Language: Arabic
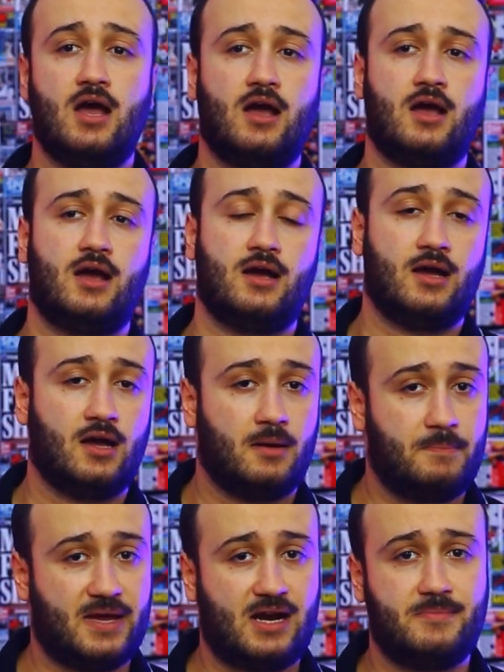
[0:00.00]
آه،
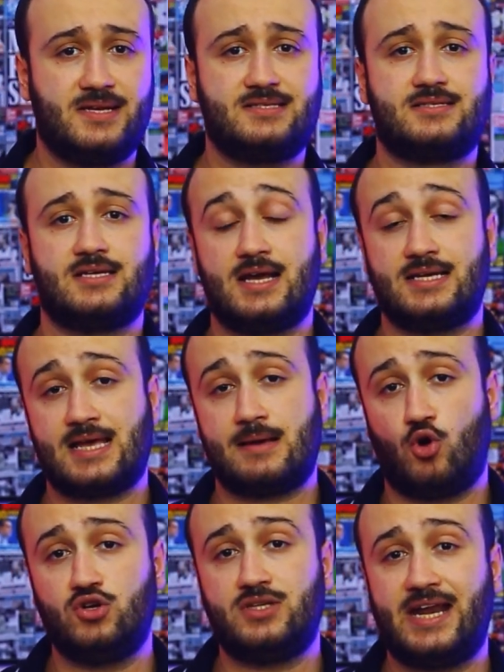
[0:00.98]
بيراميدز زي
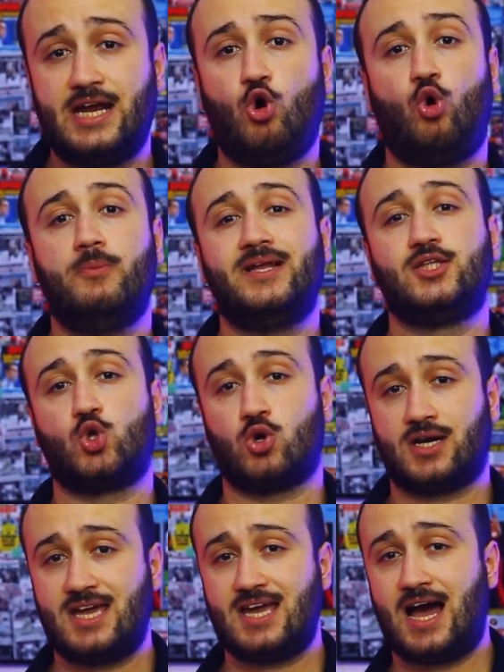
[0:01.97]
ما قلنا رجعوا من
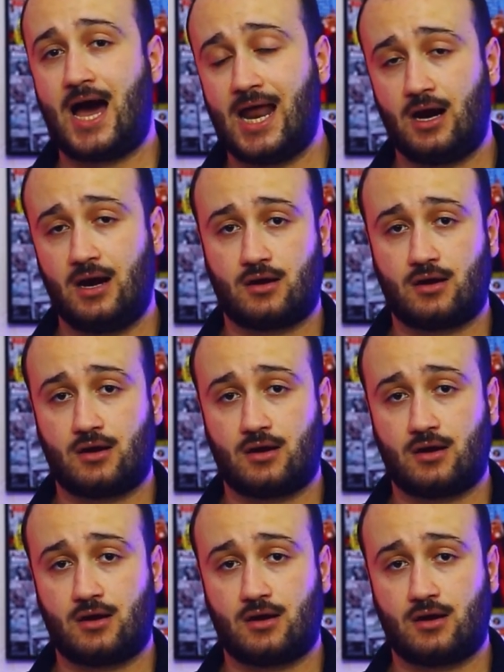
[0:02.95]
تركيا على